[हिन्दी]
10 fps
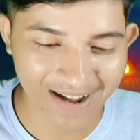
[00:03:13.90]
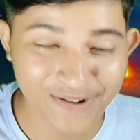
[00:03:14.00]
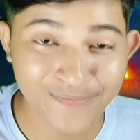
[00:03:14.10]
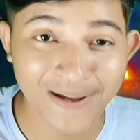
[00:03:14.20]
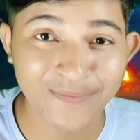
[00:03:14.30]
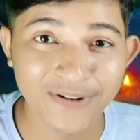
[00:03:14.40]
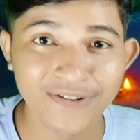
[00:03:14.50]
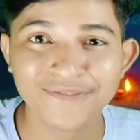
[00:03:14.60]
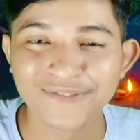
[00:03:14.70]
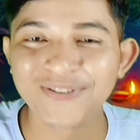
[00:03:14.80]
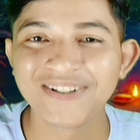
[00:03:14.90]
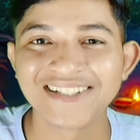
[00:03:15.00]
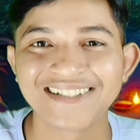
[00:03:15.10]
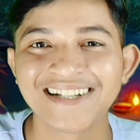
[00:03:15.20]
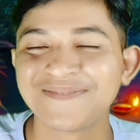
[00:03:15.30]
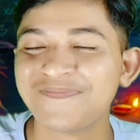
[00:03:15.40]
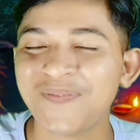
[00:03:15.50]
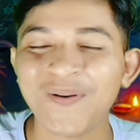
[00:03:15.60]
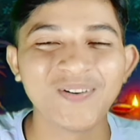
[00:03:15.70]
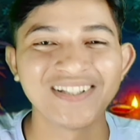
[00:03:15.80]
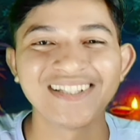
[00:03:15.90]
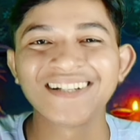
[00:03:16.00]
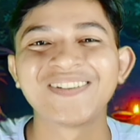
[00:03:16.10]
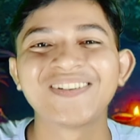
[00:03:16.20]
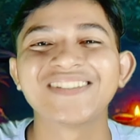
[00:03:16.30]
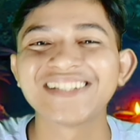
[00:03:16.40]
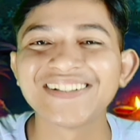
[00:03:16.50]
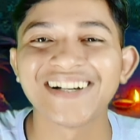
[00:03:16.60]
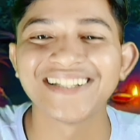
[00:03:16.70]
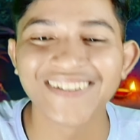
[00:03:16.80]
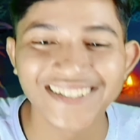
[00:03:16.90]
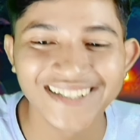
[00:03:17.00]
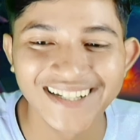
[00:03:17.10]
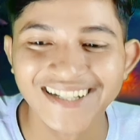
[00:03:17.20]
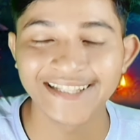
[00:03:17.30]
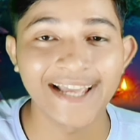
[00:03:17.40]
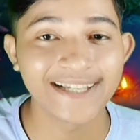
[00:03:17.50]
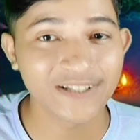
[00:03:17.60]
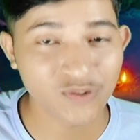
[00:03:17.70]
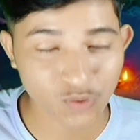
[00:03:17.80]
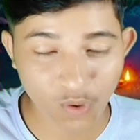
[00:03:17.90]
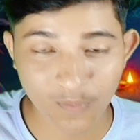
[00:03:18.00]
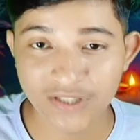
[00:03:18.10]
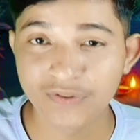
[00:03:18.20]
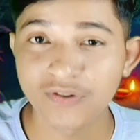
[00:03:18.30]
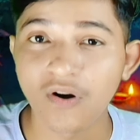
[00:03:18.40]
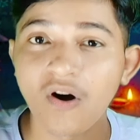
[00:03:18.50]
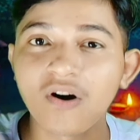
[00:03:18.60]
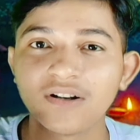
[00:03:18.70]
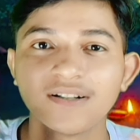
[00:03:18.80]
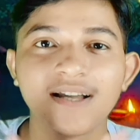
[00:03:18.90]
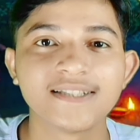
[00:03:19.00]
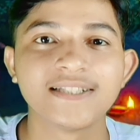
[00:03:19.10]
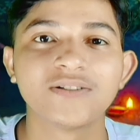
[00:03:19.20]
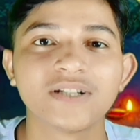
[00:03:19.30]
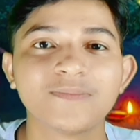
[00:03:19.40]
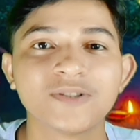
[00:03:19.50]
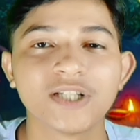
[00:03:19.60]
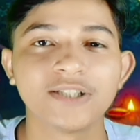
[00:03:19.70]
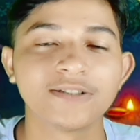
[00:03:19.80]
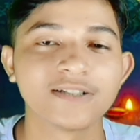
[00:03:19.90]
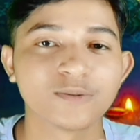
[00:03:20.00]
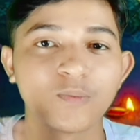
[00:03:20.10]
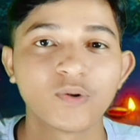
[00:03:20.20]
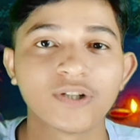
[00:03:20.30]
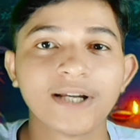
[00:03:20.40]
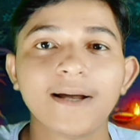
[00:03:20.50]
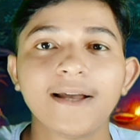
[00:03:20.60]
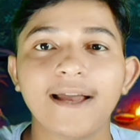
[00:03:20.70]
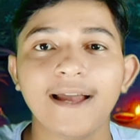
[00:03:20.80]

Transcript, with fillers: आई एम ए मेम्बर ऑफ प्रो नेशन गाइज बहुत ही खुशी की बात है भाई ये थैंक यू सो मच फॉर ऑल गाइज जिन्होंने मुझे इतना सपोर्ट दिया